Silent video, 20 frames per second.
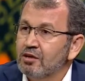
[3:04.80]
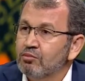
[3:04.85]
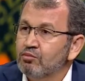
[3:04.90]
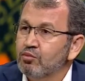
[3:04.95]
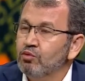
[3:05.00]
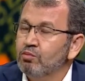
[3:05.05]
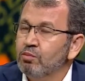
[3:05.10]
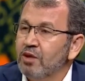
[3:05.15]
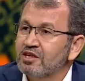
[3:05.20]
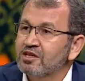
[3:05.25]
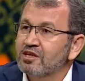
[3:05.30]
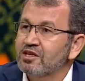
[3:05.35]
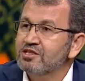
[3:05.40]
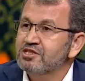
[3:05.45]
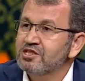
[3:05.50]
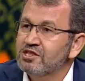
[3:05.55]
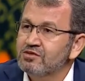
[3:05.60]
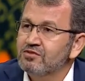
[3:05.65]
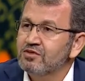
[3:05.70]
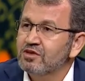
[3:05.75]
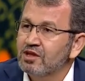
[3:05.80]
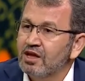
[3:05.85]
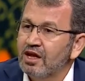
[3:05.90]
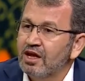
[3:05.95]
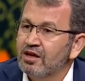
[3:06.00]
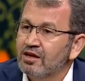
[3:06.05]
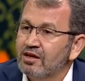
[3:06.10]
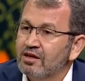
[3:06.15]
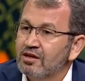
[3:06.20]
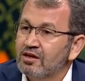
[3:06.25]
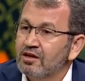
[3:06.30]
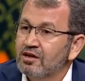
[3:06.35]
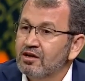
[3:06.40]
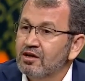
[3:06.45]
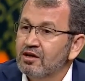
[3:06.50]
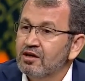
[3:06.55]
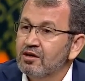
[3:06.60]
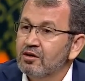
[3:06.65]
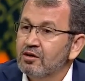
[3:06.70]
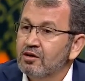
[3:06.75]
bu batılı cizvitler
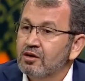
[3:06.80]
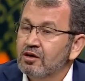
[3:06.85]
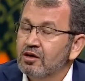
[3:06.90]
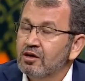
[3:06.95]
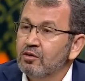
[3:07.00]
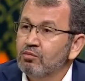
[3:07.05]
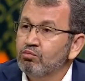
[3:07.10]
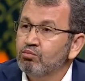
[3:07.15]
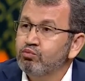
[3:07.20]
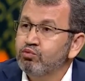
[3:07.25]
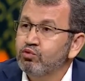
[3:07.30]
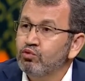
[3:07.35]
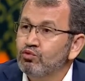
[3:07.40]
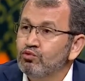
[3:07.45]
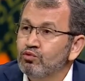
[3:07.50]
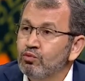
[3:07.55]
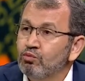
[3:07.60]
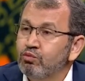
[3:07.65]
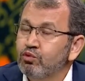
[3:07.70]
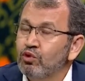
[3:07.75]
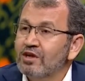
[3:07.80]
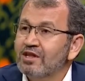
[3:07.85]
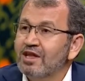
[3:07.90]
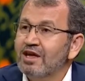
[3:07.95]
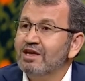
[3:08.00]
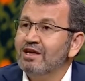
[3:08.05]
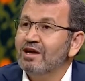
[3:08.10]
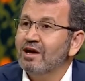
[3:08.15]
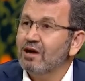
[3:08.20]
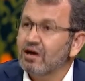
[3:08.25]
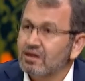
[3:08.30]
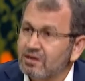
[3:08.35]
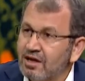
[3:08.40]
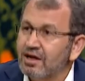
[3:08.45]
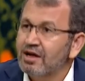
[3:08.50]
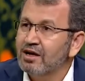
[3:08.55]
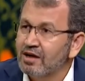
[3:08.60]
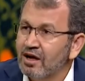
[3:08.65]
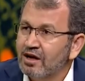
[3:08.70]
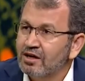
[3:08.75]
bu, buradan
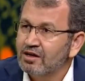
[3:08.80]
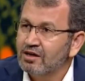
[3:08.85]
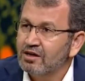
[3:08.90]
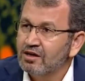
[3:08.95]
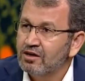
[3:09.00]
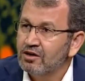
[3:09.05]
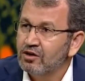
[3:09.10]
yararlanarak